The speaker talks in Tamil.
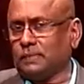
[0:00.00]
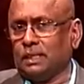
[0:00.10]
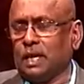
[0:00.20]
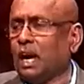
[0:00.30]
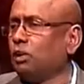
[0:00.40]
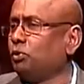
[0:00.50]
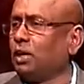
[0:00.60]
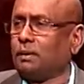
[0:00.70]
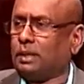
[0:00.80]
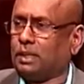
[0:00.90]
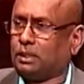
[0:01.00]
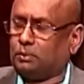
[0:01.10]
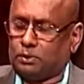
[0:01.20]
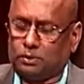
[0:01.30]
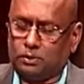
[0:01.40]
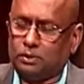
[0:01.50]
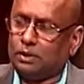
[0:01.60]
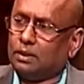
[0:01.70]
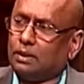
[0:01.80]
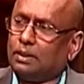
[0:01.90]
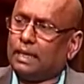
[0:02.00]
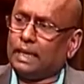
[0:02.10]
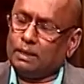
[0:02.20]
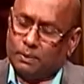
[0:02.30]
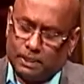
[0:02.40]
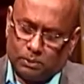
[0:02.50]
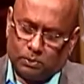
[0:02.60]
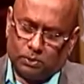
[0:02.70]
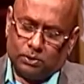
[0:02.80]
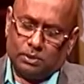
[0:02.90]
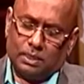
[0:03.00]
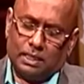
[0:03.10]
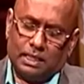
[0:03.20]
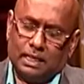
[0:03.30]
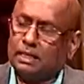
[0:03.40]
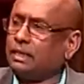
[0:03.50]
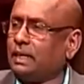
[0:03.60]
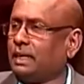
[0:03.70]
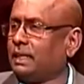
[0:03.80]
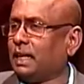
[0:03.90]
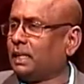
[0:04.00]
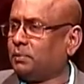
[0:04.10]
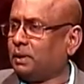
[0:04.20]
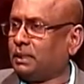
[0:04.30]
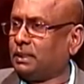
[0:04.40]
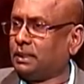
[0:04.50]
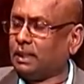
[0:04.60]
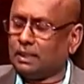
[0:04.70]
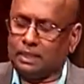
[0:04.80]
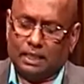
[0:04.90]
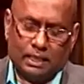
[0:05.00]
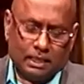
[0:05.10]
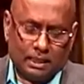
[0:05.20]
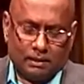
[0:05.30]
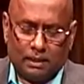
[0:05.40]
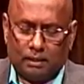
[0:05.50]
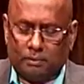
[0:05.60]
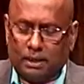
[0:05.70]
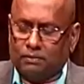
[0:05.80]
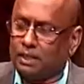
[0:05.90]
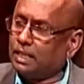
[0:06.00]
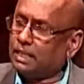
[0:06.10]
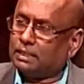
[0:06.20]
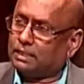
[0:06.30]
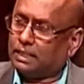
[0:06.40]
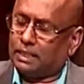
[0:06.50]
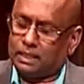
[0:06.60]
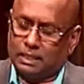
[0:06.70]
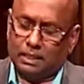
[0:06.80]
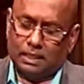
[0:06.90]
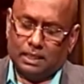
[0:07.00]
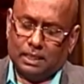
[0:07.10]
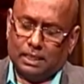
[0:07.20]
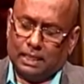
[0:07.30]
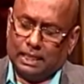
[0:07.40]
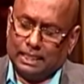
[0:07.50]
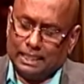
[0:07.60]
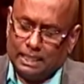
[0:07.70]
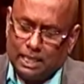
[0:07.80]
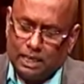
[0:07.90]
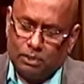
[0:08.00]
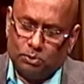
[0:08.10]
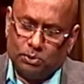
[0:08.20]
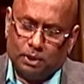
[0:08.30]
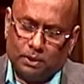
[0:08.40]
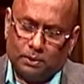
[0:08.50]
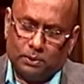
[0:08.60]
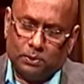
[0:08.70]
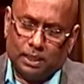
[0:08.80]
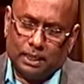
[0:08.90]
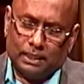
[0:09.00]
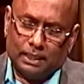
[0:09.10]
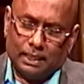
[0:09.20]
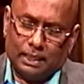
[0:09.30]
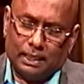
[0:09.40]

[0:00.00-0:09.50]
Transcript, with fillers: யாழ் நூலகம் எரித்த பொழுது எரிபட்ட பொழுது நீங்கள் நேரடியாக அதை பார்த்தீர்கள் அந்த நேரம் நீங்கள் பல விடயங்களை செய்தீர்கள் இந்த யாழ் நூல நூலகத்தை